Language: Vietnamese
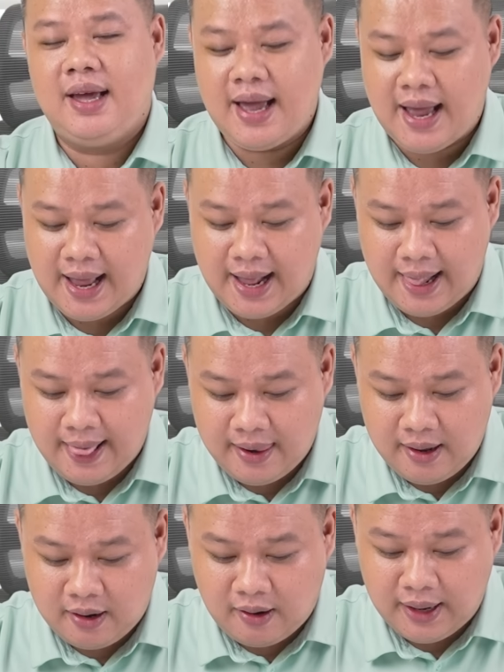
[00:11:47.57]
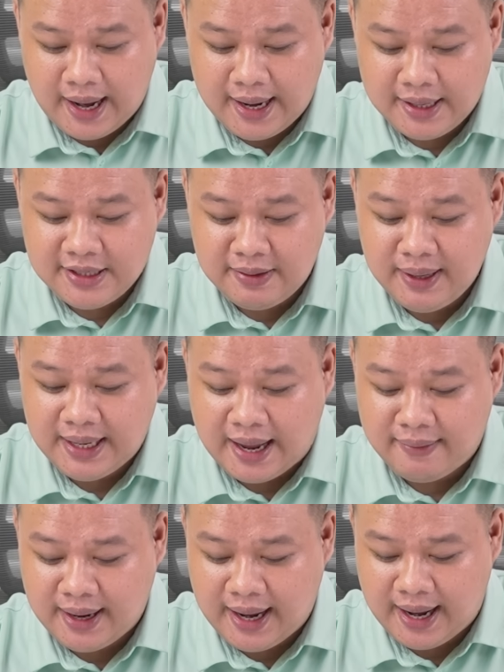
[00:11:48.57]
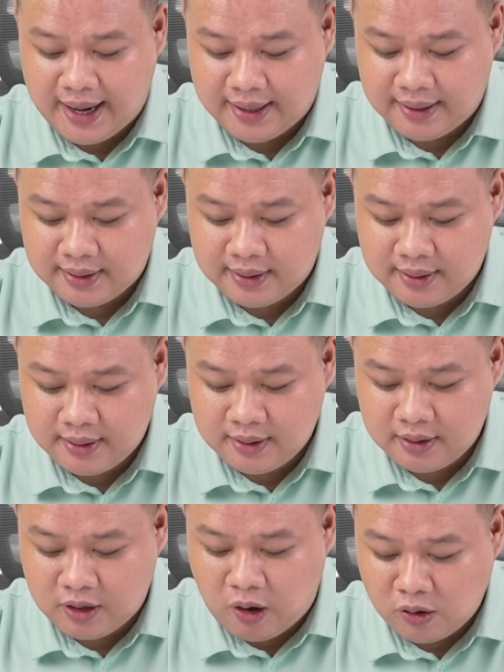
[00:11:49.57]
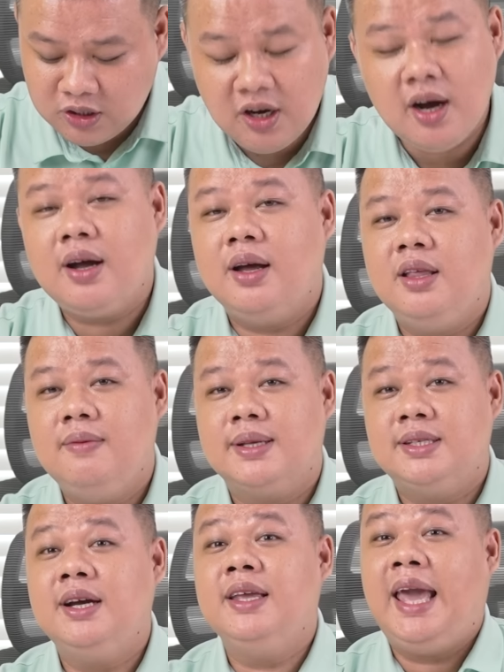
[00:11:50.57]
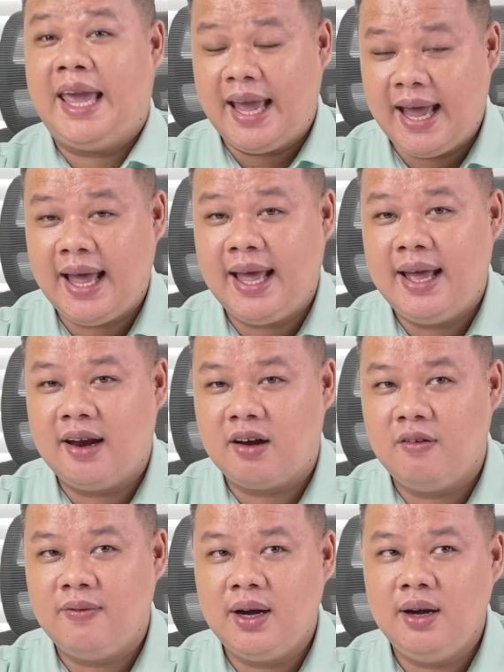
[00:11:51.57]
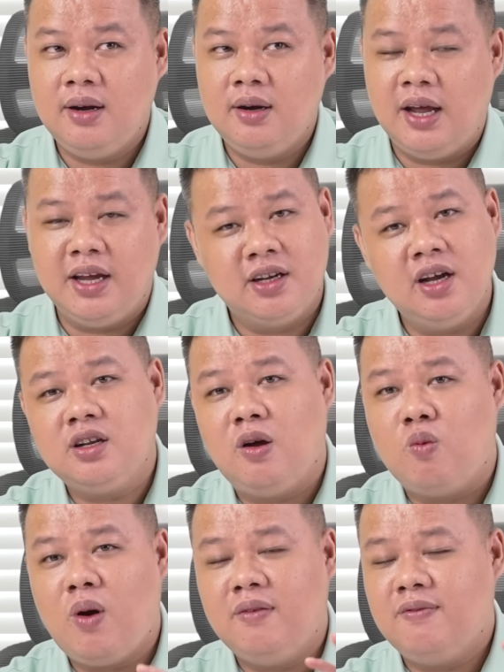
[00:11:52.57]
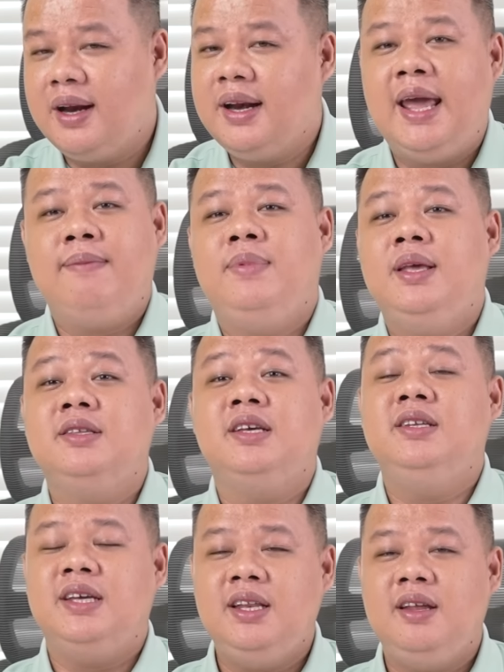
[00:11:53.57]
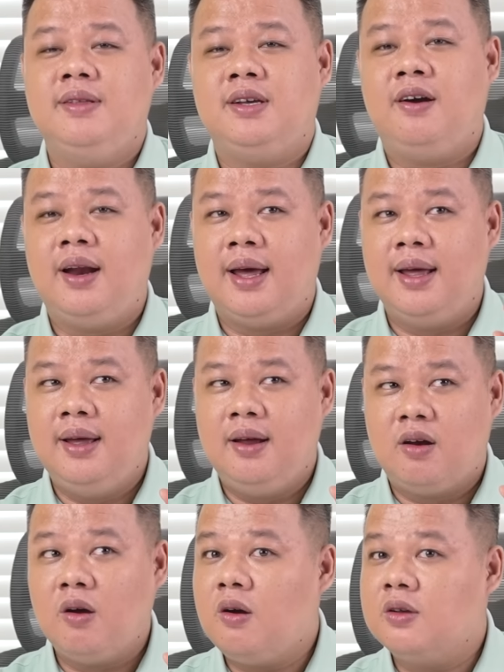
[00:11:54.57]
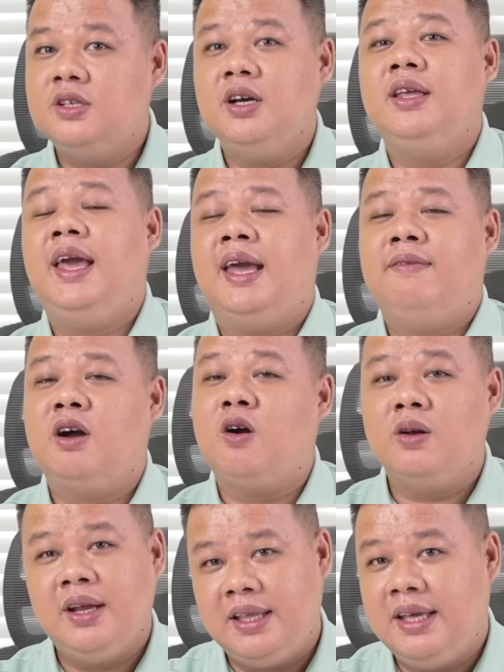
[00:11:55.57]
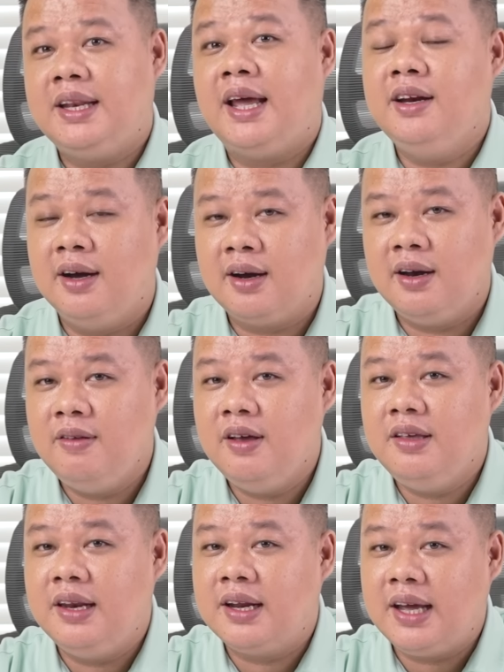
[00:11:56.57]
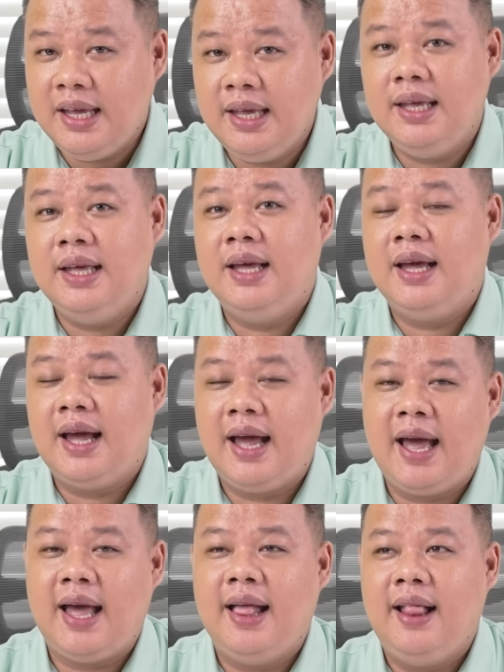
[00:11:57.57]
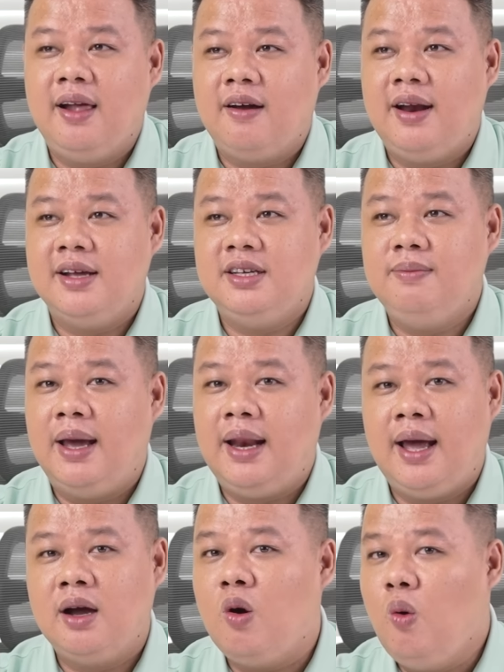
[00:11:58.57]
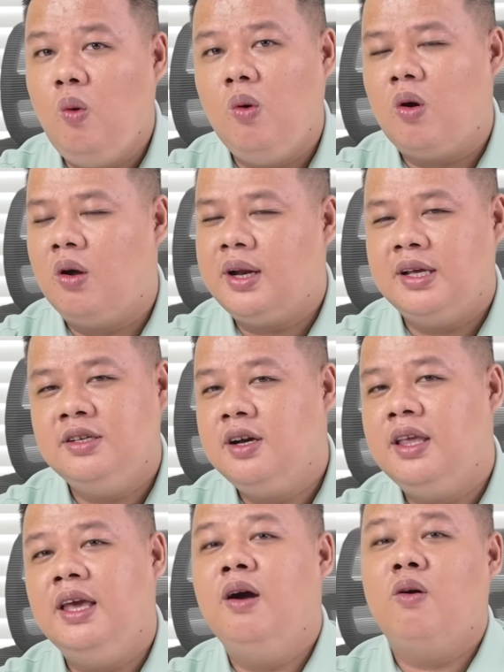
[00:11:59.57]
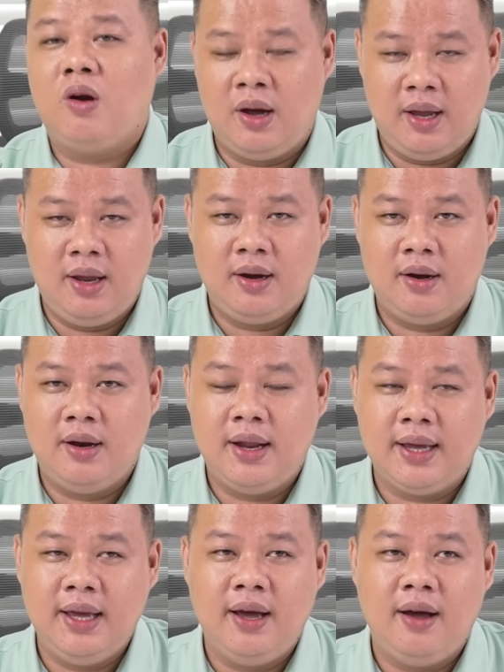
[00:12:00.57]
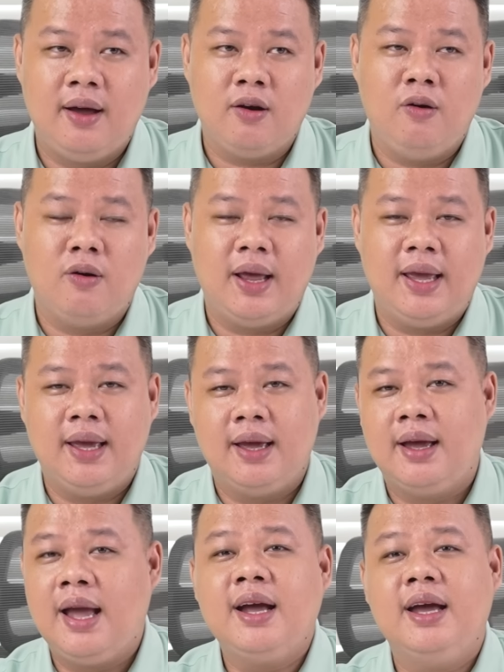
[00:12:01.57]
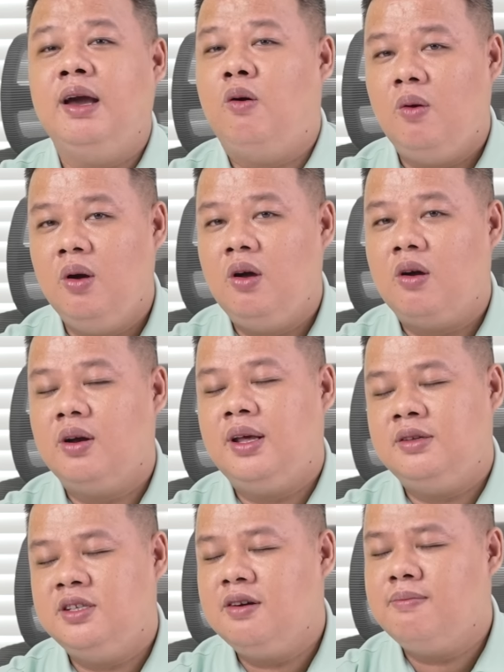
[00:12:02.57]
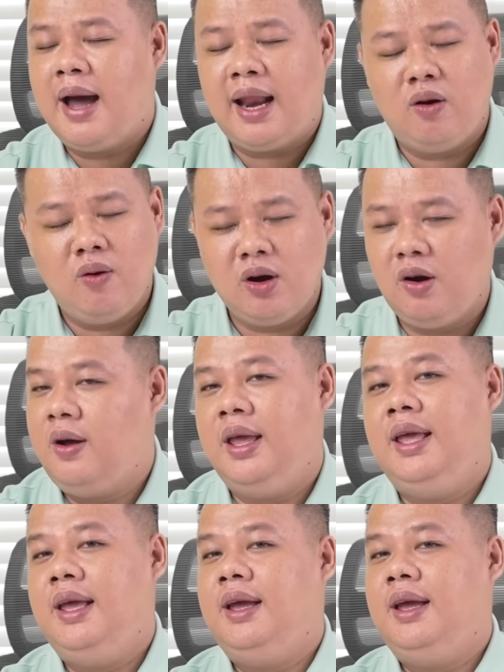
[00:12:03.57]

À, còn hàng chín mươi tám là hàng có xước nhưng mà xước nhẹ ha, nó vẫn hình thức tổng quan vẫn đẹp như chín mươi chín, nhưng mà chỉ có là nó có xước nhẹ và có thể nhìn thấy được nếu như nhìn kỹ. À, còn hàng chín mươi bảy là hàng cũ, có thể xước nhiều rồi, đồ này kia, đồ này các kiểu, có thể xước màn luôn rồi.